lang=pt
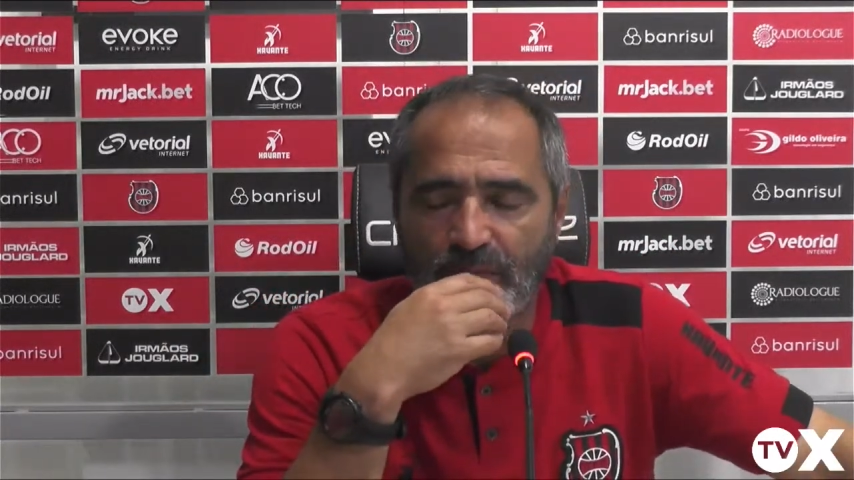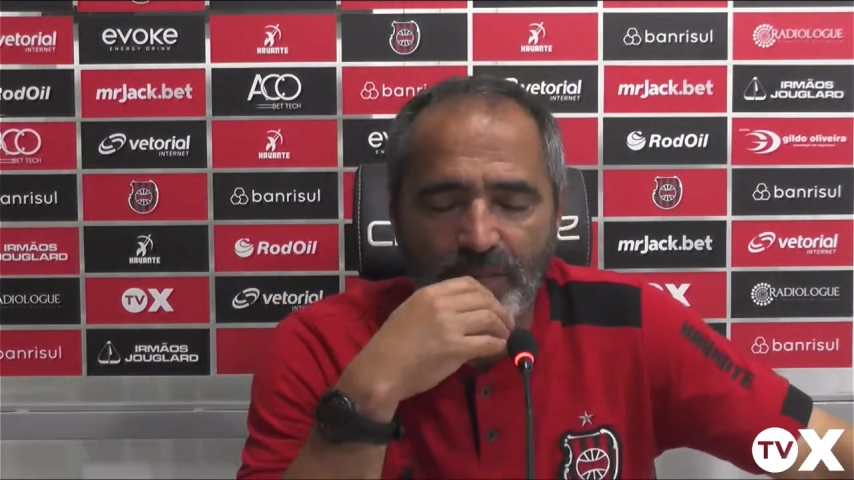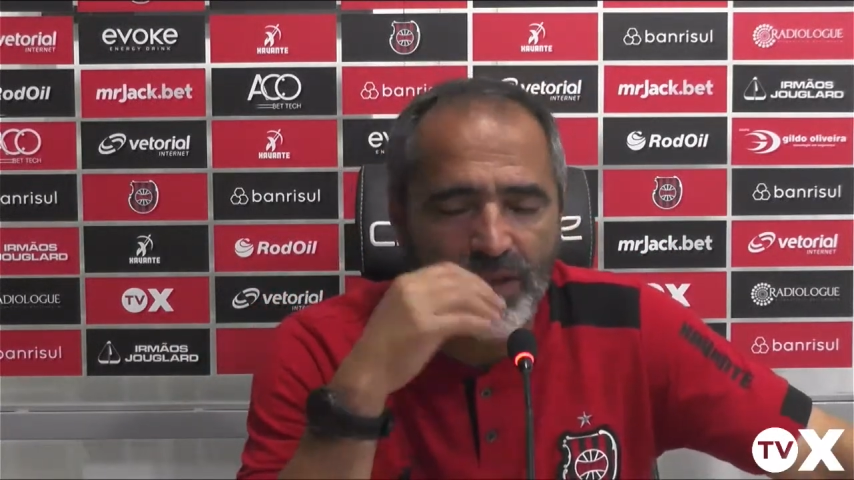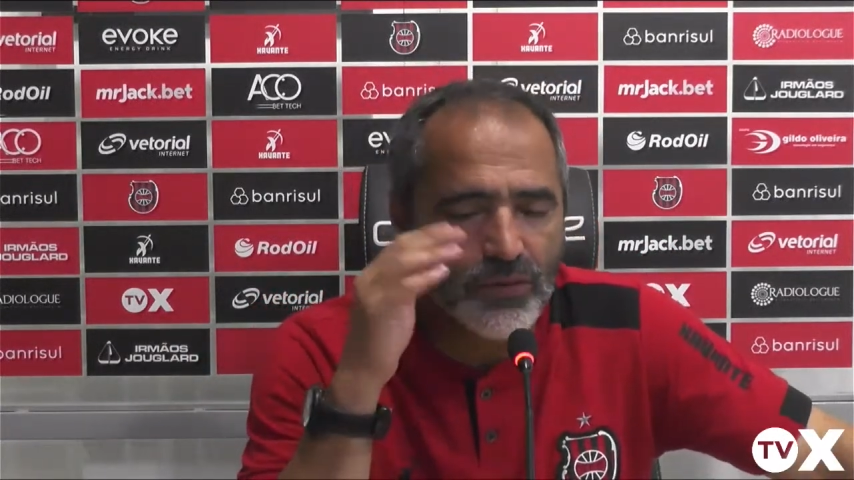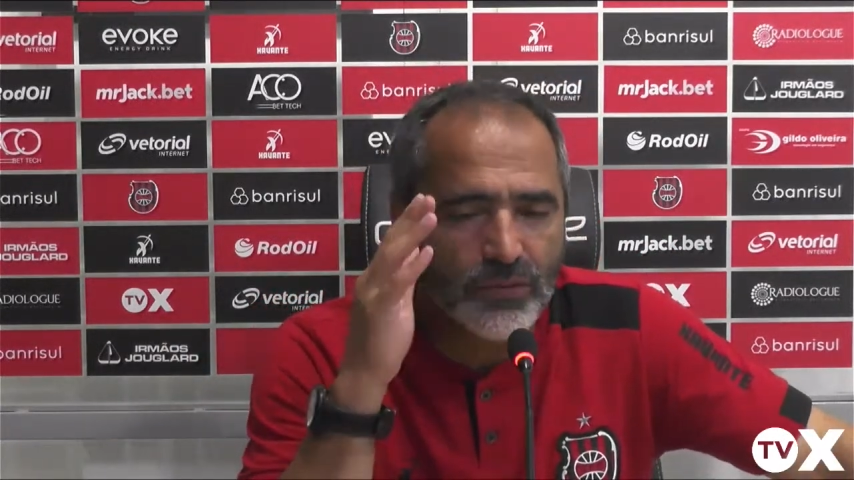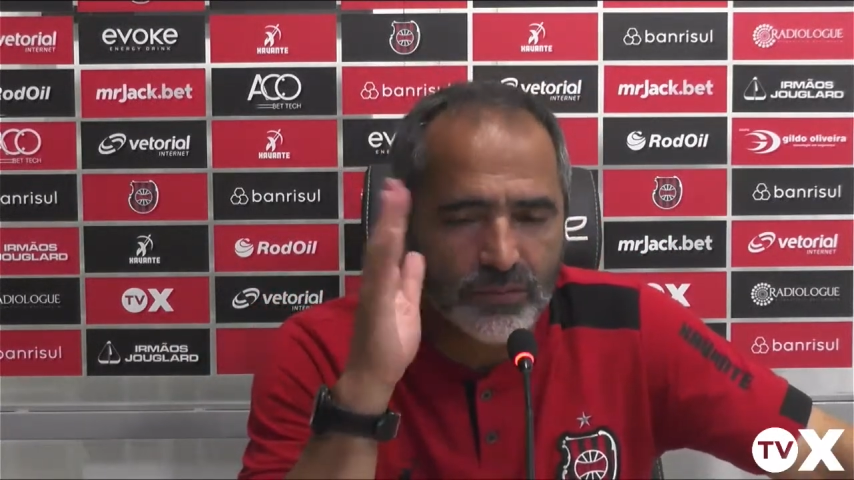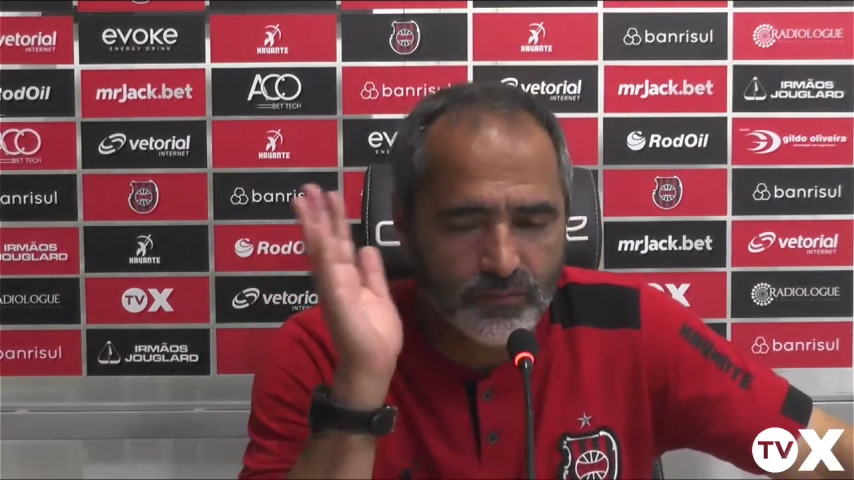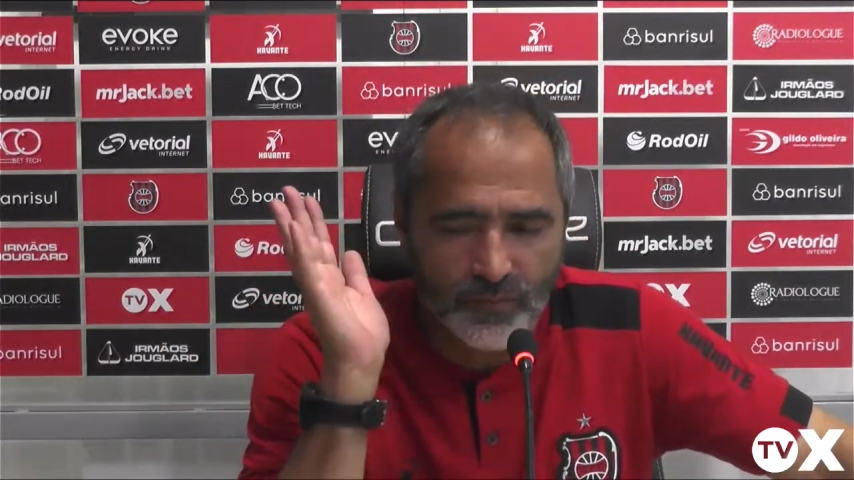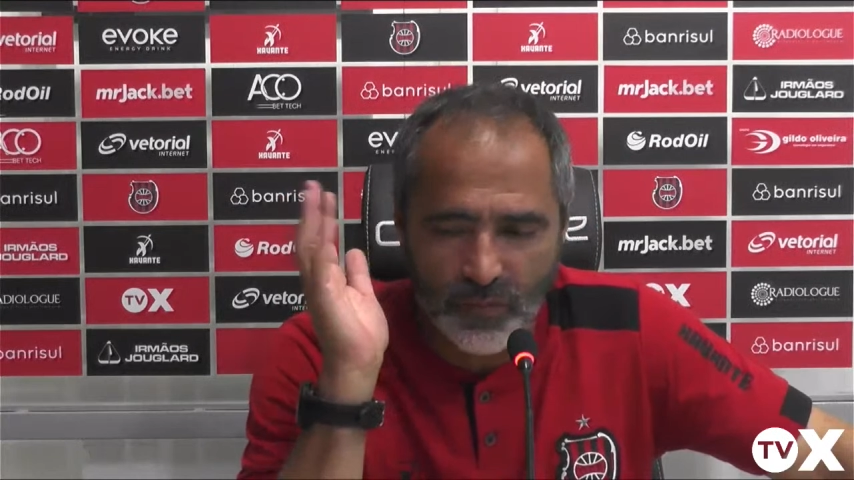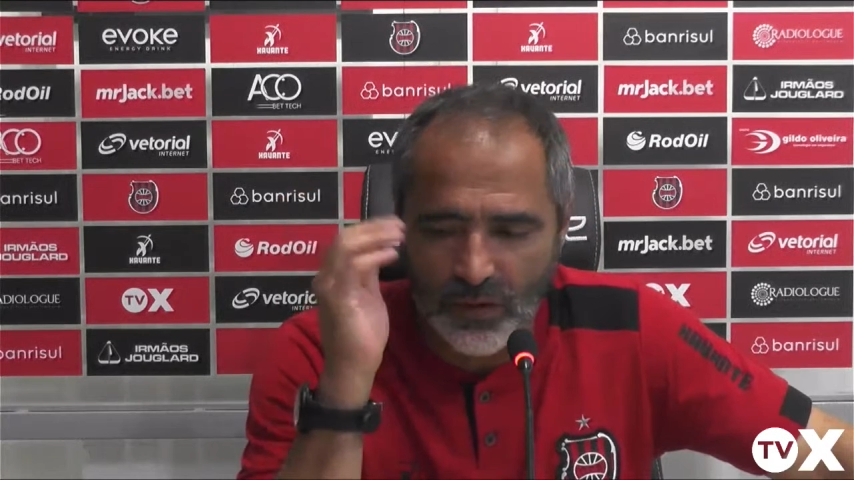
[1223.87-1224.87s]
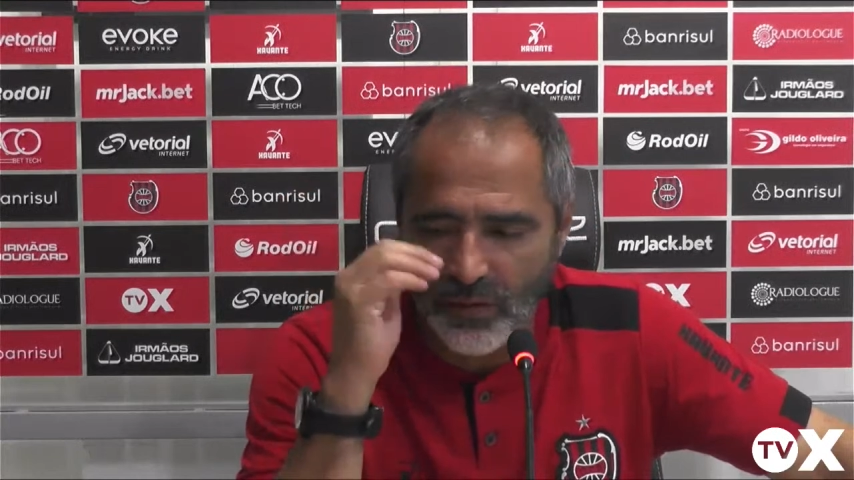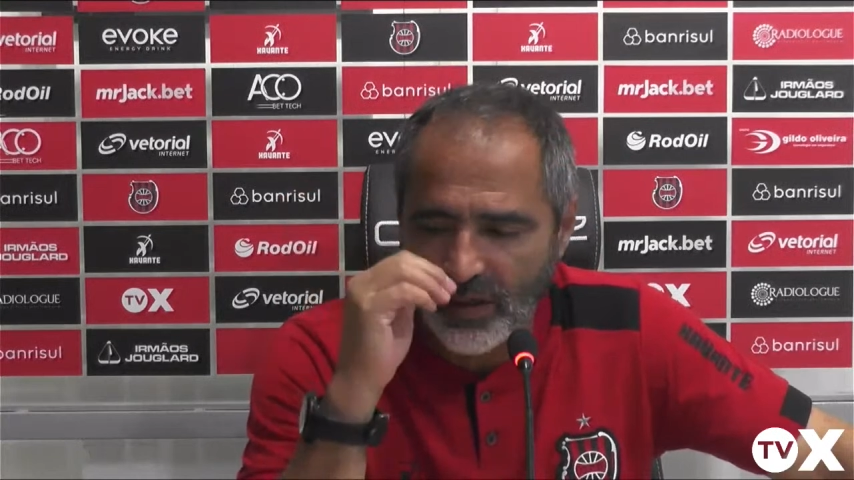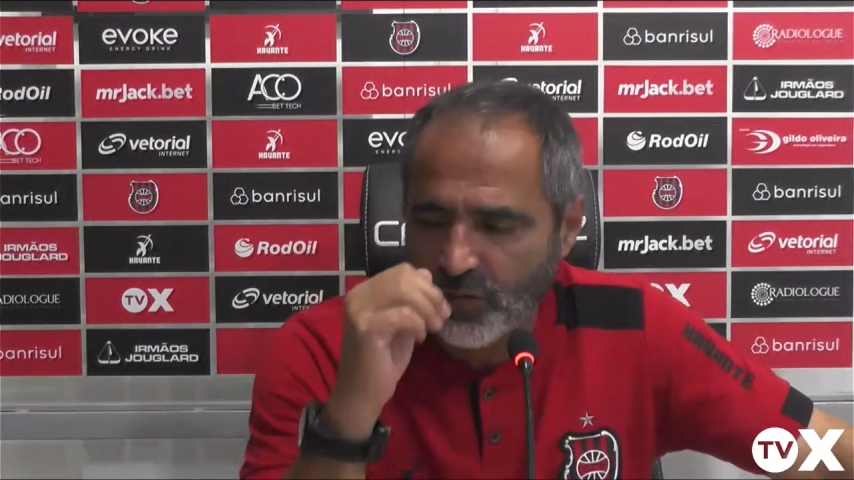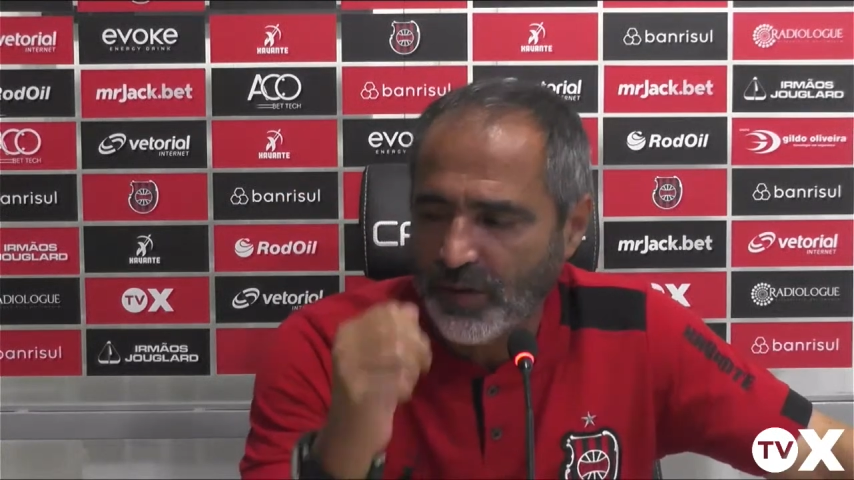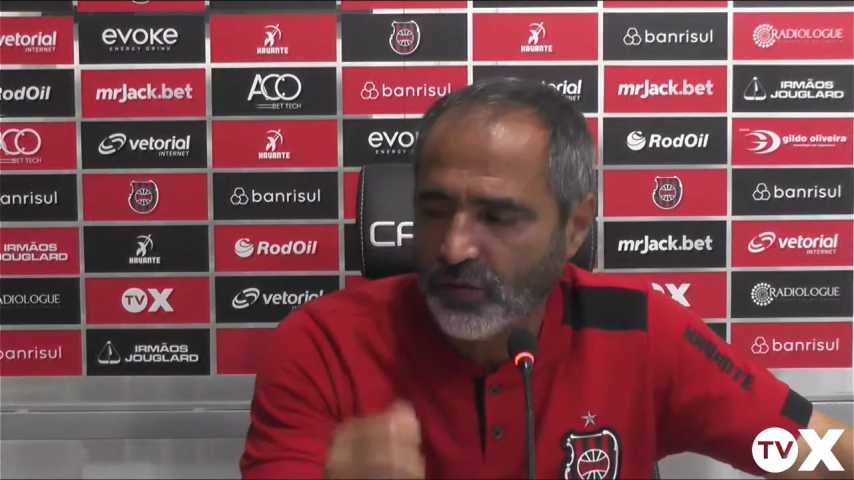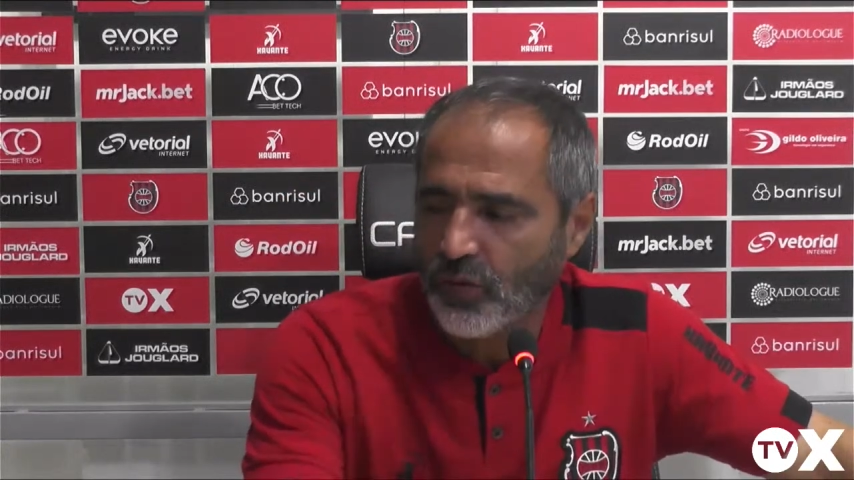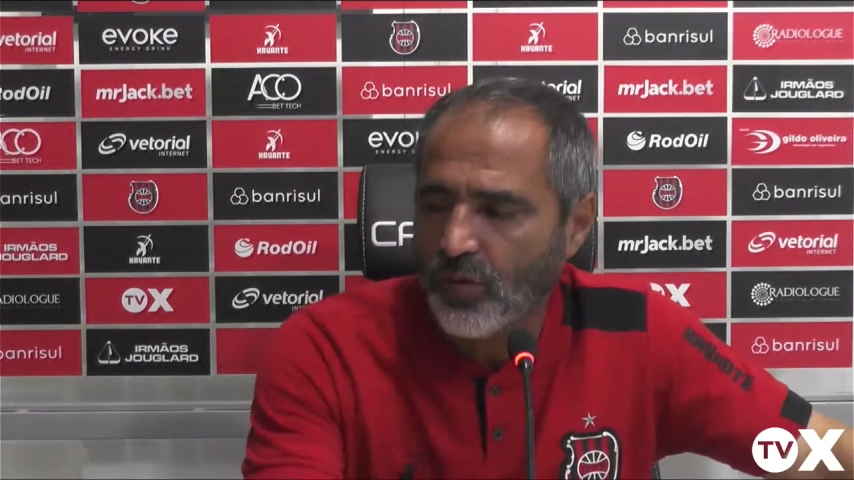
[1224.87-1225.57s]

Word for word: primeiro eu respeito